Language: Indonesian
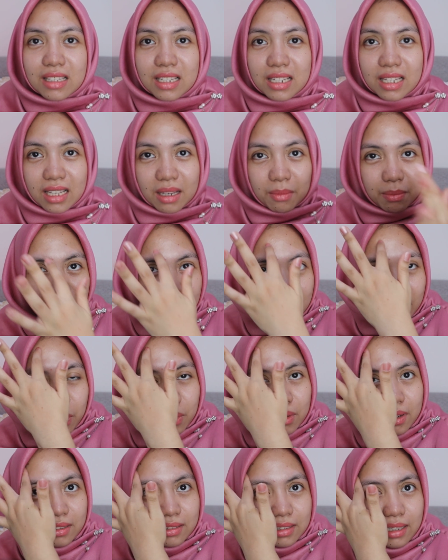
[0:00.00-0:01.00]
jadi emang
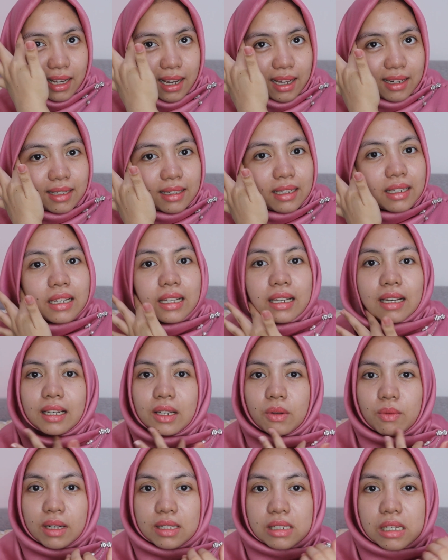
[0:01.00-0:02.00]
aku rasakan ini ringan
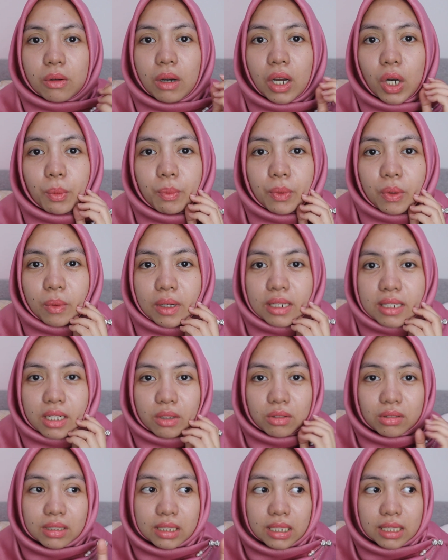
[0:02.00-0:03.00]
di wajah walaupun
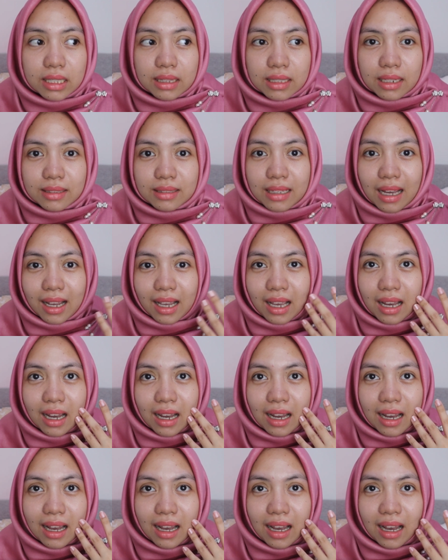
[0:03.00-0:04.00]
wajahku sedikit rasa agak
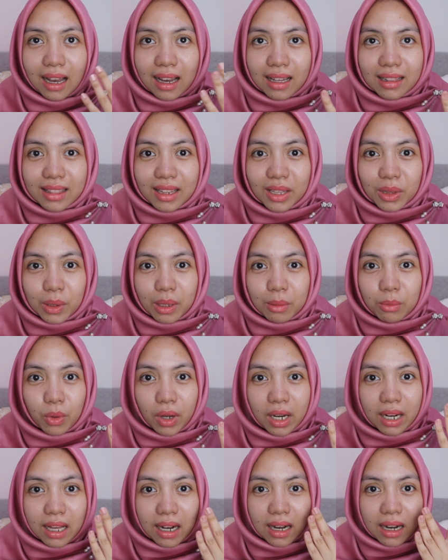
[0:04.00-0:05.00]
anget gitu ya
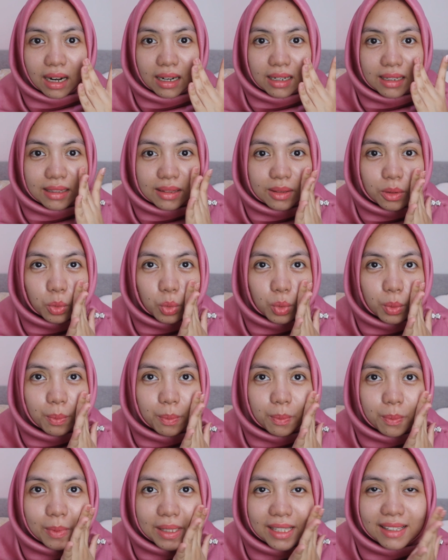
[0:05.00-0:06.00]
mungkin karena
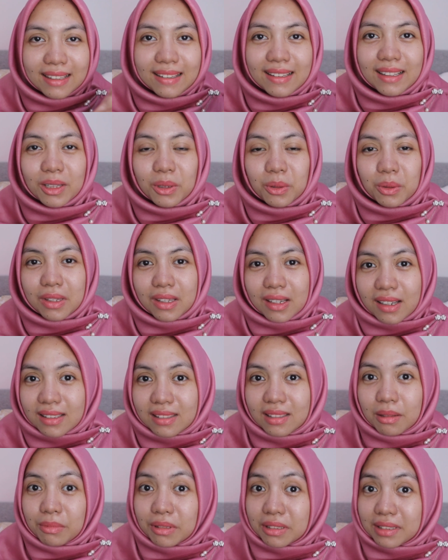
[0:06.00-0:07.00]
ditutupi gitu ya
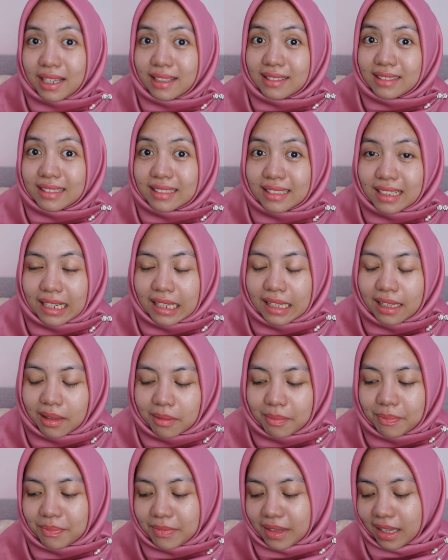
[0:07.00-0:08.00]
sama
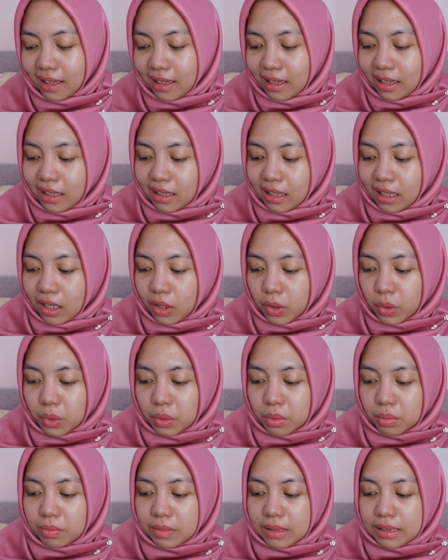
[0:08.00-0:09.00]
sunscreen
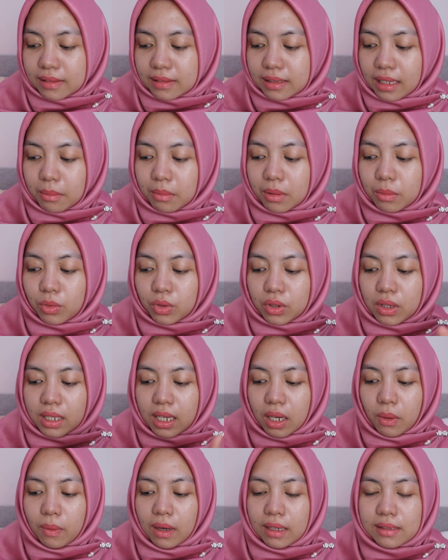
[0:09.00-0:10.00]
lalu bisa
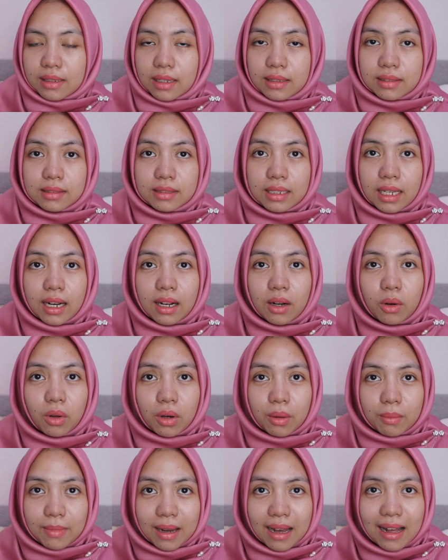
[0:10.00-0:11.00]
memutihkan wajah secara
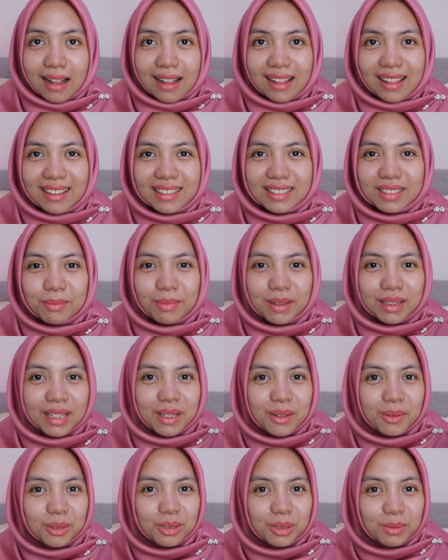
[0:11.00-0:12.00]
normal
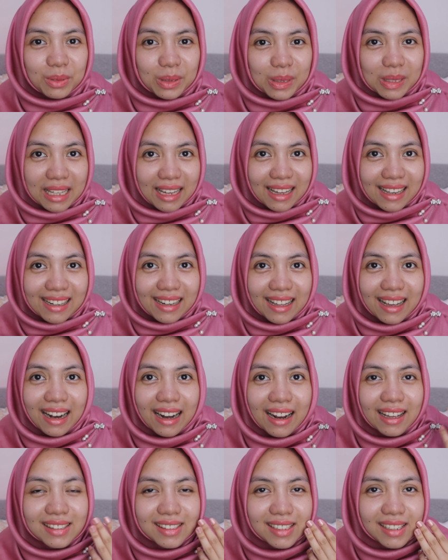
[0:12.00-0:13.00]
seperti yang aku sebutkan
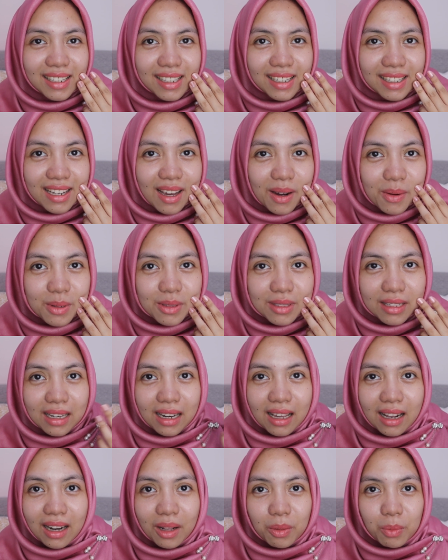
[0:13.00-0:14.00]
dengan hasilnya ini aku
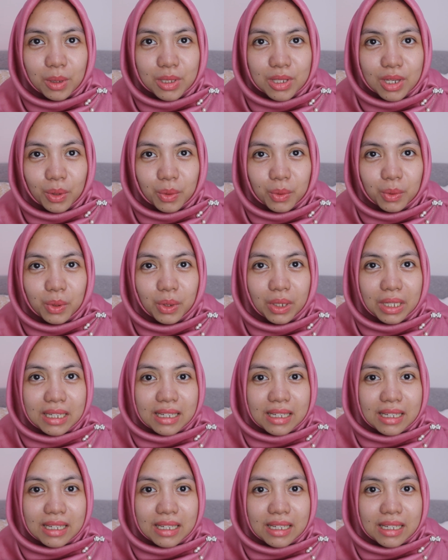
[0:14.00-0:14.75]
senang lihat wajahku